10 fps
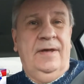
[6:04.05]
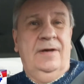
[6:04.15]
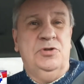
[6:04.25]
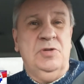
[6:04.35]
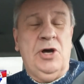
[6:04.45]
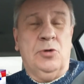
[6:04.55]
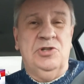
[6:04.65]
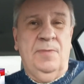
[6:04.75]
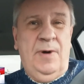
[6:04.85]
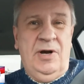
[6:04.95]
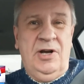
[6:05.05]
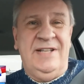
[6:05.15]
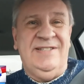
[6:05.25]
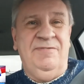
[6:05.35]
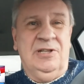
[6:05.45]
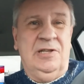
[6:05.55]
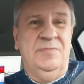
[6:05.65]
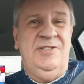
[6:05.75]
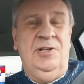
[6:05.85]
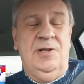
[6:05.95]
В общем, короче, помогать светлым
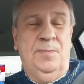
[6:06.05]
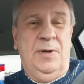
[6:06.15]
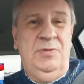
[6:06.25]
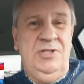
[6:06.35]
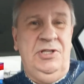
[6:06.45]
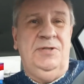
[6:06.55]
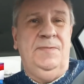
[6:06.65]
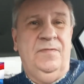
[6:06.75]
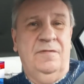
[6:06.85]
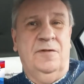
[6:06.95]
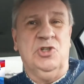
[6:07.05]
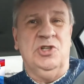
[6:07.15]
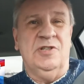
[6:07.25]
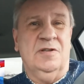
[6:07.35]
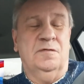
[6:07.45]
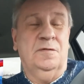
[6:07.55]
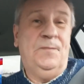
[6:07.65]
силам победить фашистов.